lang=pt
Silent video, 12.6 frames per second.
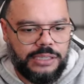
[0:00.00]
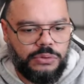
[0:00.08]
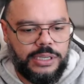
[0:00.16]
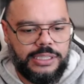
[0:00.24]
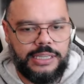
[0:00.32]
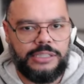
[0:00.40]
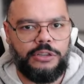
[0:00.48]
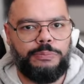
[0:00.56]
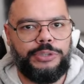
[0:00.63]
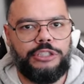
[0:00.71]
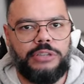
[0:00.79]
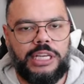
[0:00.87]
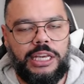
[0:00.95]
As coisas que eles estão
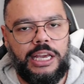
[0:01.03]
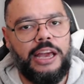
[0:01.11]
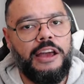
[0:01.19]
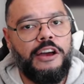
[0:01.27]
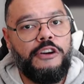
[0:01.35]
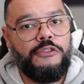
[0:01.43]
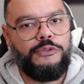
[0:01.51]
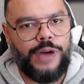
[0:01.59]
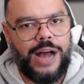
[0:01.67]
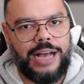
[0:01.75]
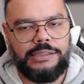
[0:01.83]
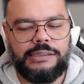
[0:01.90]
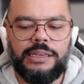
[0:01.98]
pedindo aqui
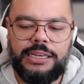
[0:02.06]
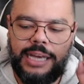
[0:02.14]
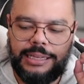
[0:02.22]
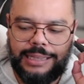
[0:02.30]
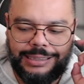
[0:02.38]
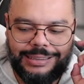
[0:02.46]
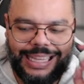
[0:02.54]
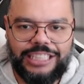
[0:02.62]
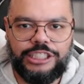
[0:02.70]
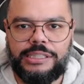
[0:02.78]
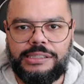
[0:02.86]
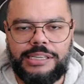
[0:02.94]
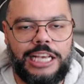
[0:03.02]
faça que até
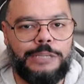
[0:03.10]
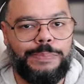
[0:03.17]
dia 6,